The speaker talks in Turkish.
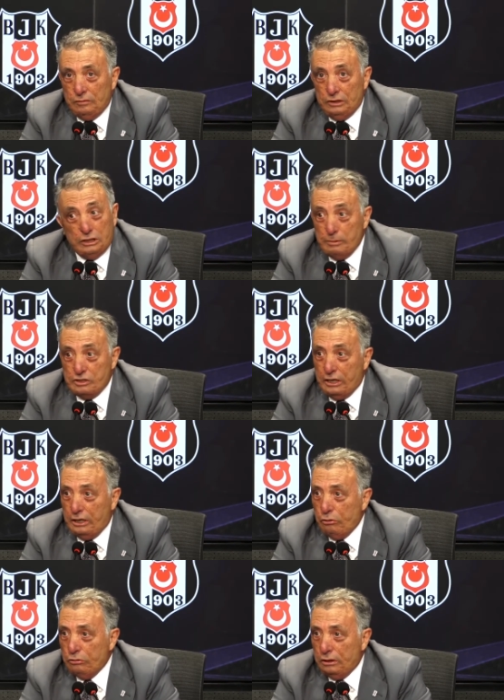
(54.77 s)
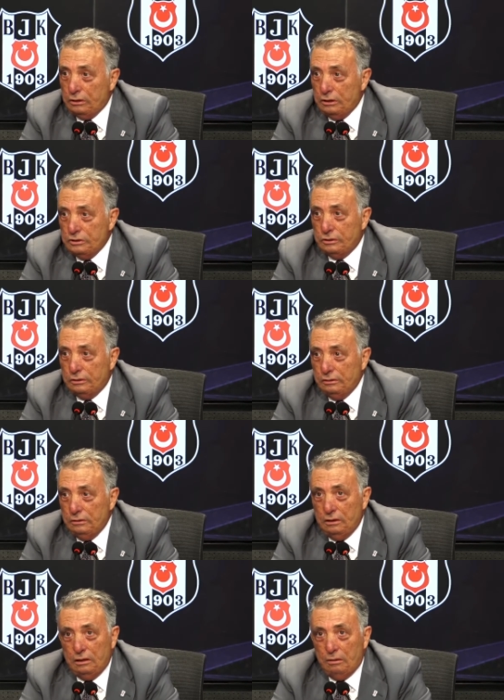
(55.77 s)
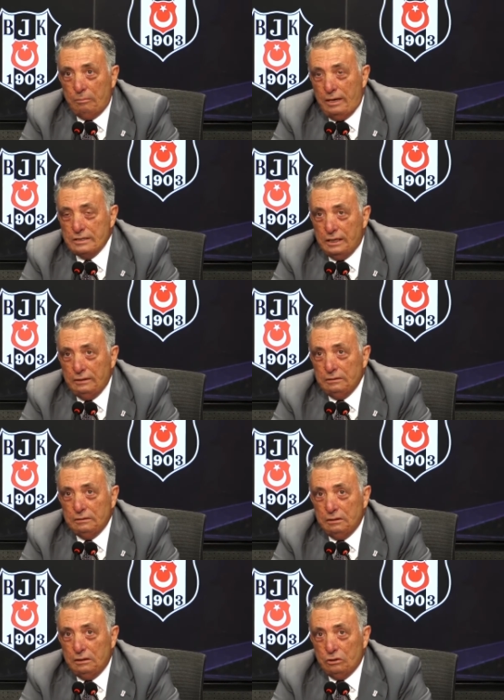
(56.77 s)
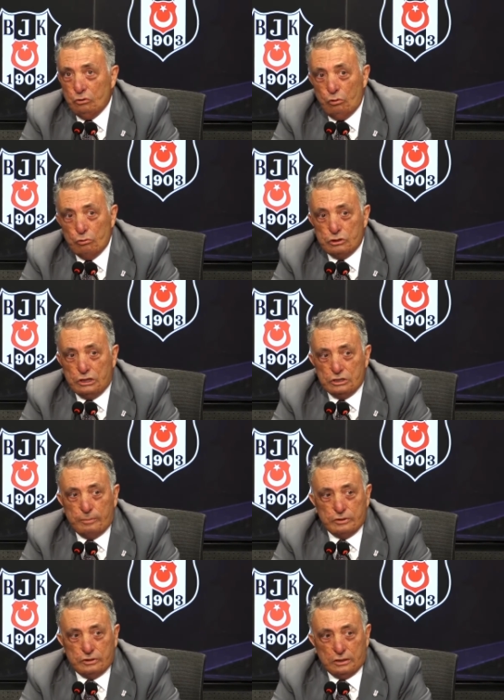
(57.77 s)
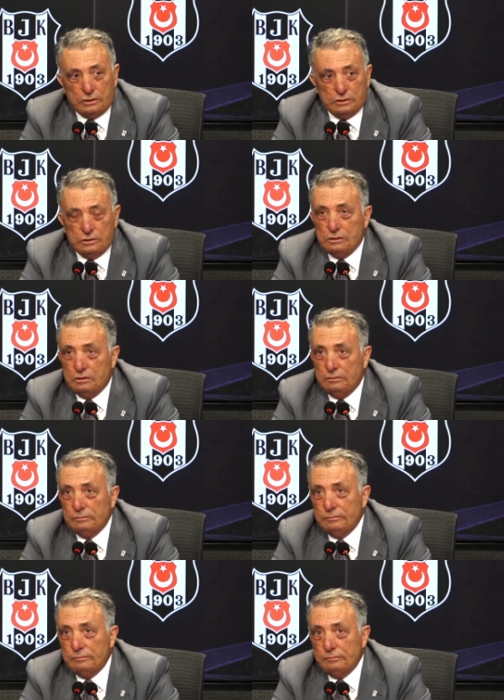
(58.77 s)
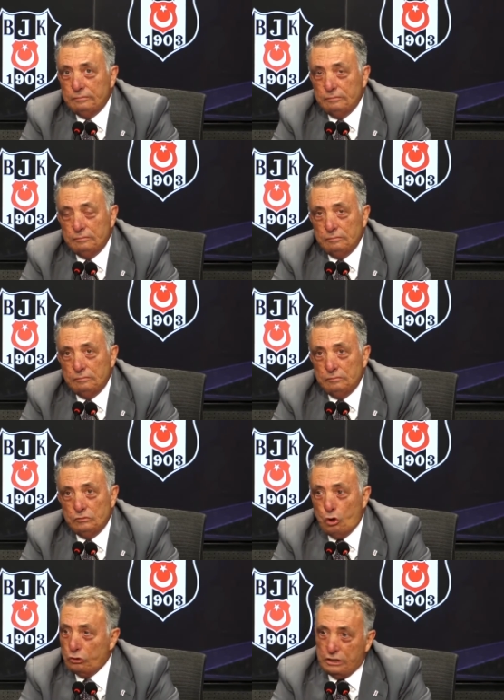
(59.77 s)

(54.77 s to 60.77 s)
Gitmesi gerekiyordu arkadaşlar. Bazen kolunuzu kesip açacaksınız. Çok